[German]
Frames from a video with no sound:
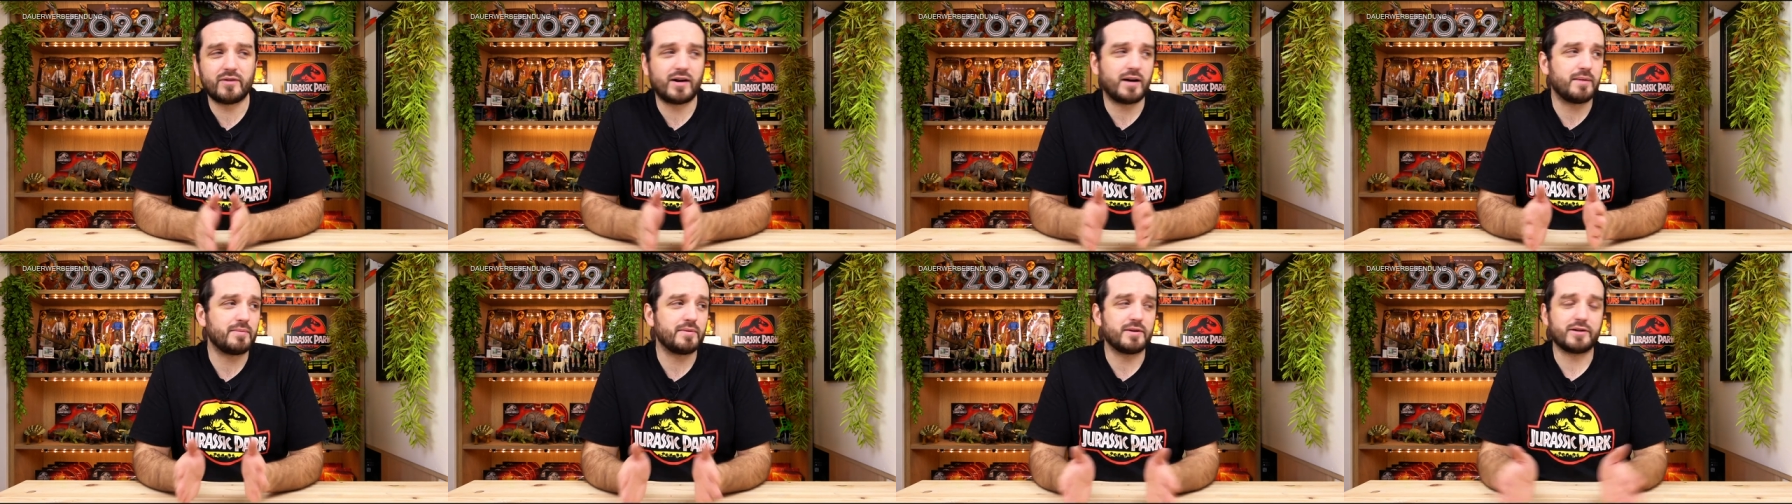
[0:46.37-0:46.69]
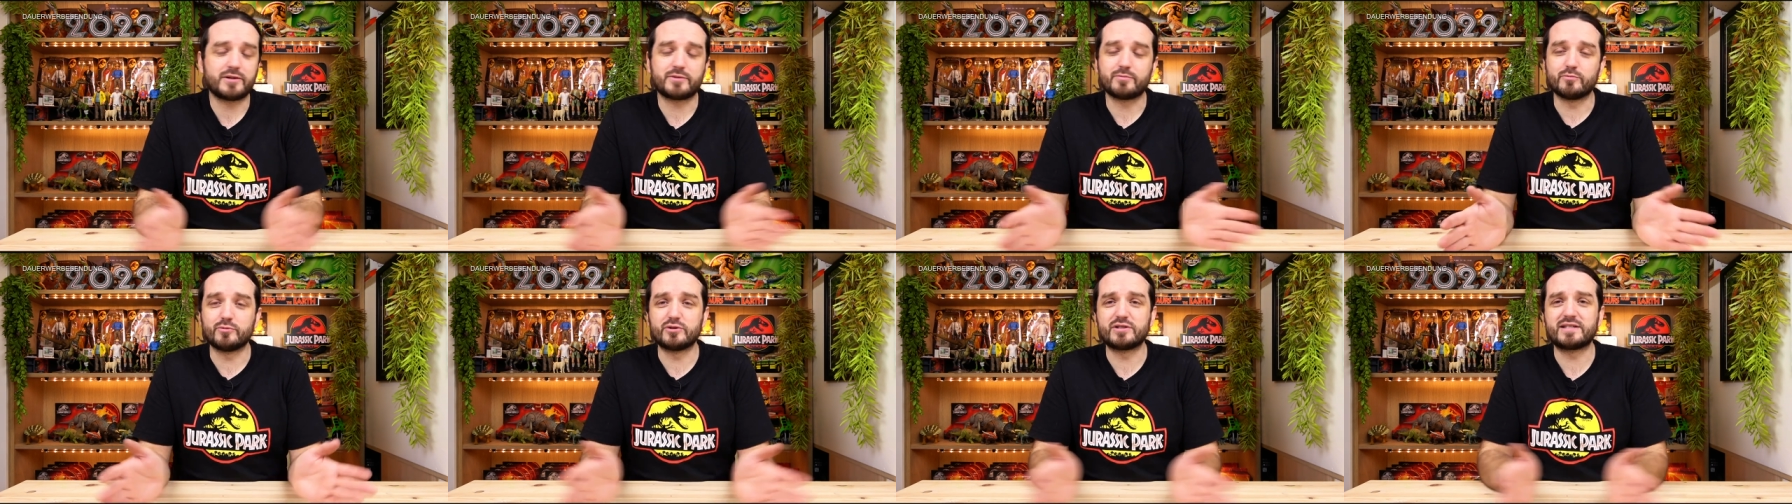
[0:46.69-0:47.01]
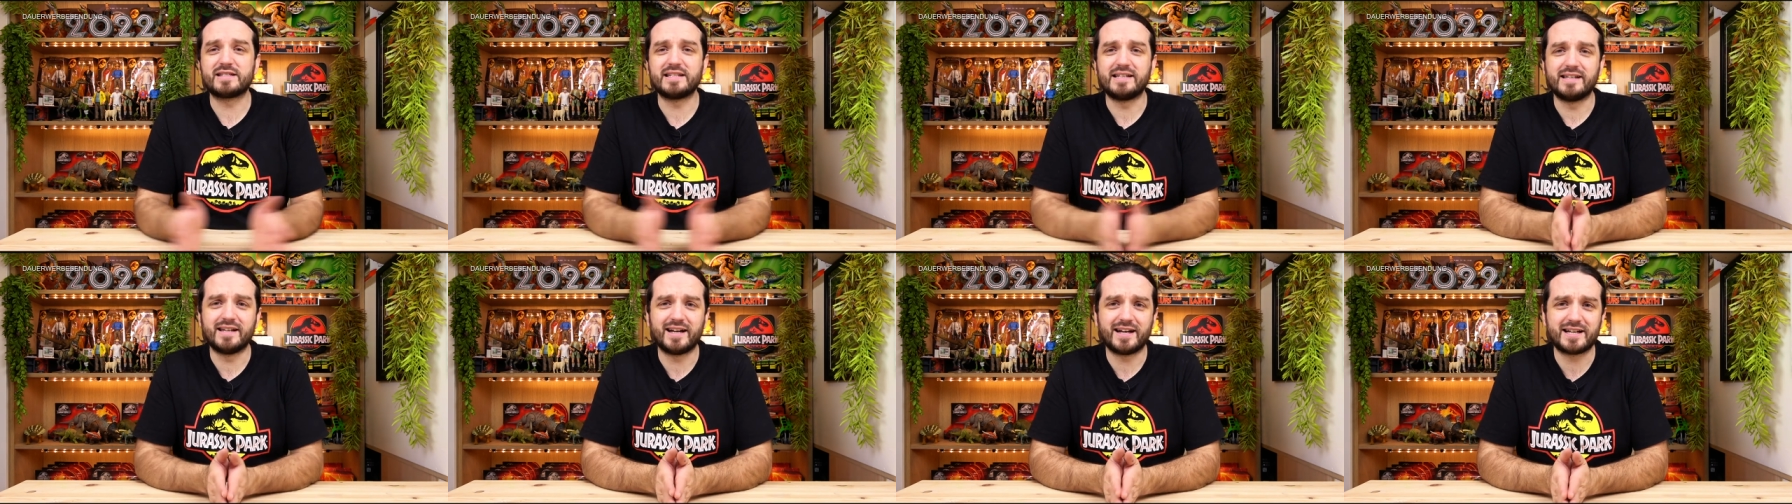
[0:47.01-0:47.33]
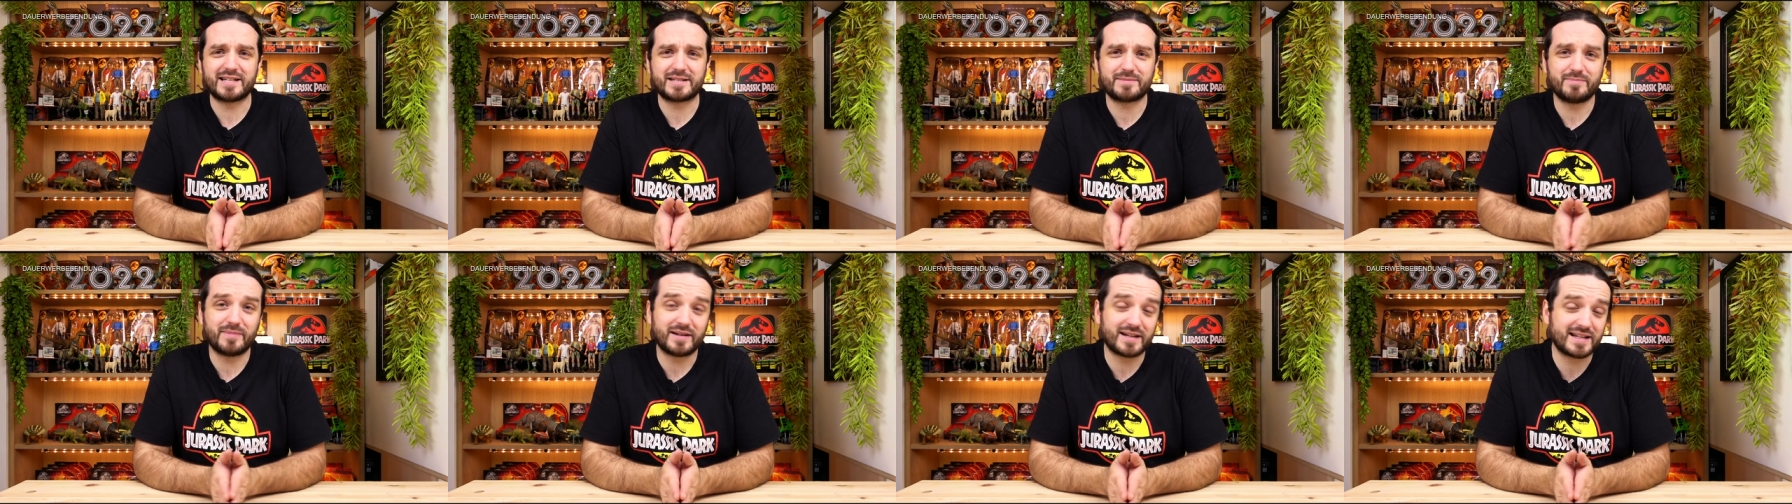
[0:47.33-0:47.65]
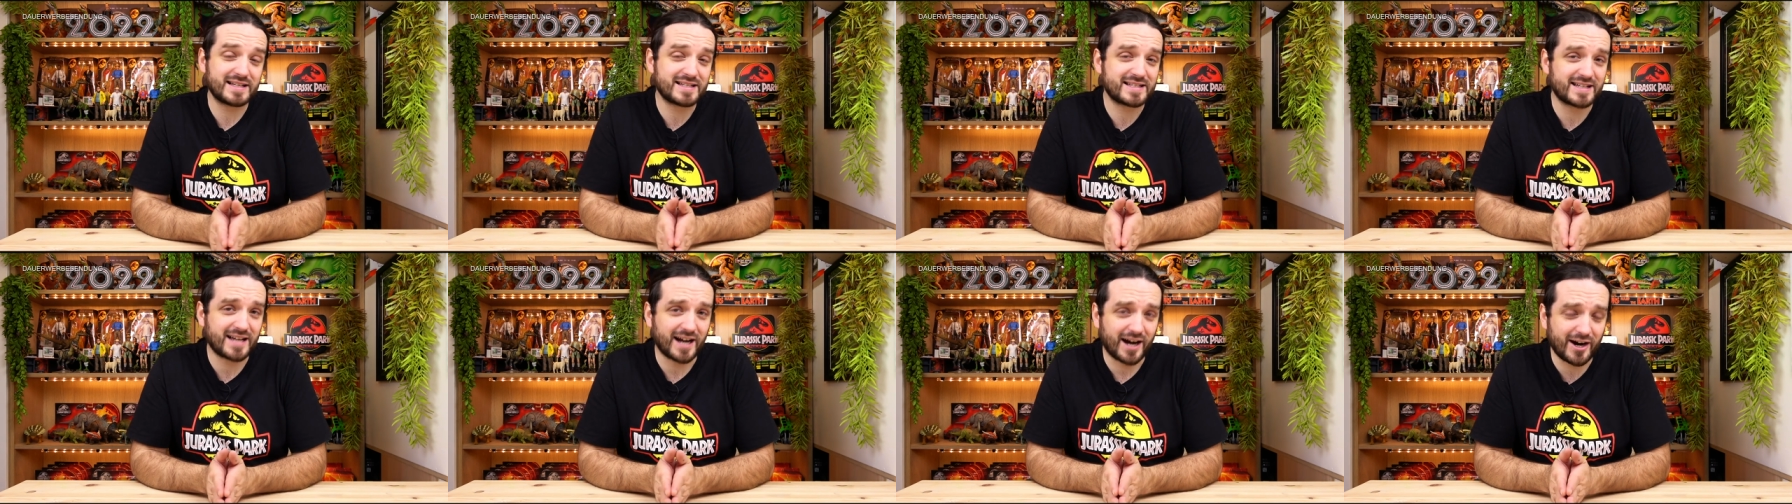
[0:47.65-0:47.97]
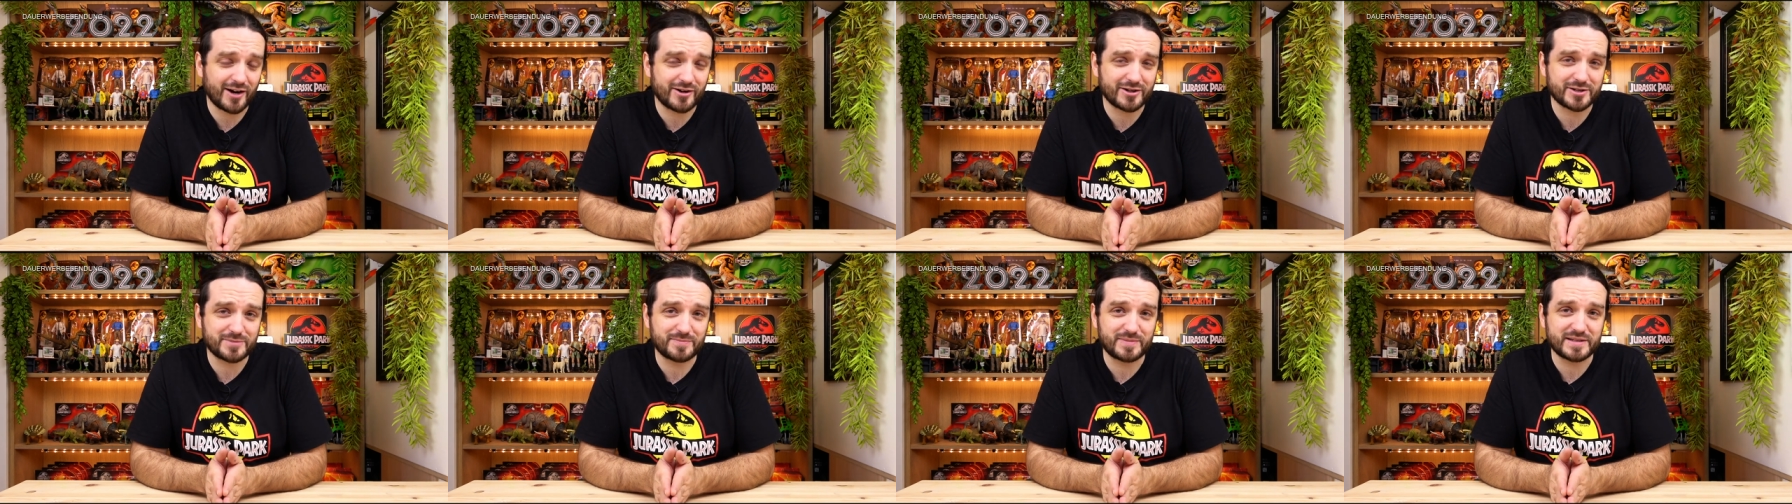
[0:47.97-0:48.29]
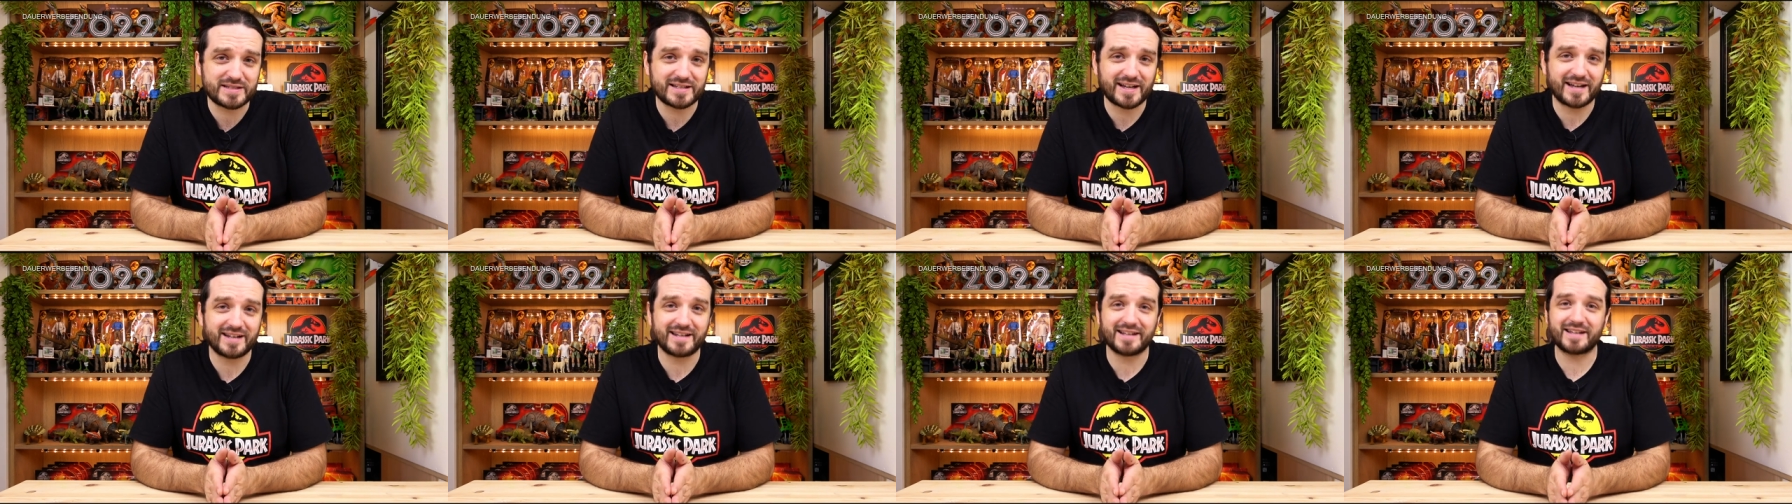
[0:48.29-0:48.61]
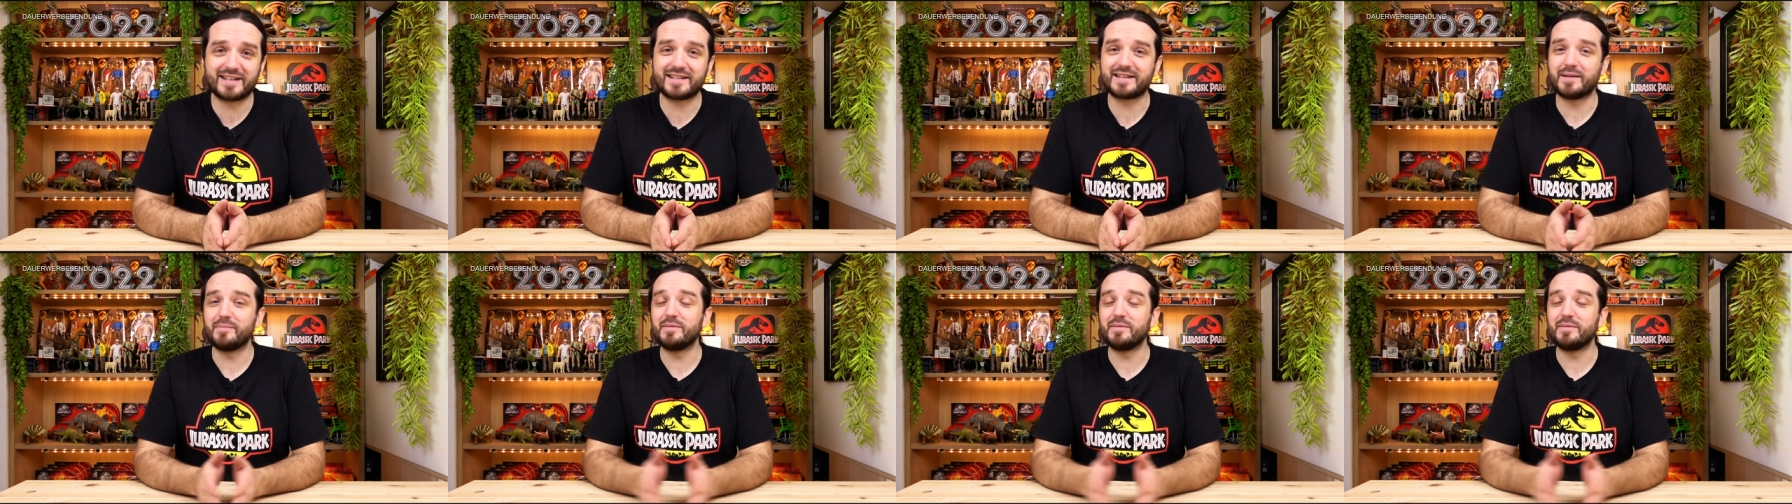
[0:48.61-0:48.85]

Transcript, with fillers: aber ich musste hier erstmal das Chaos beseitigen,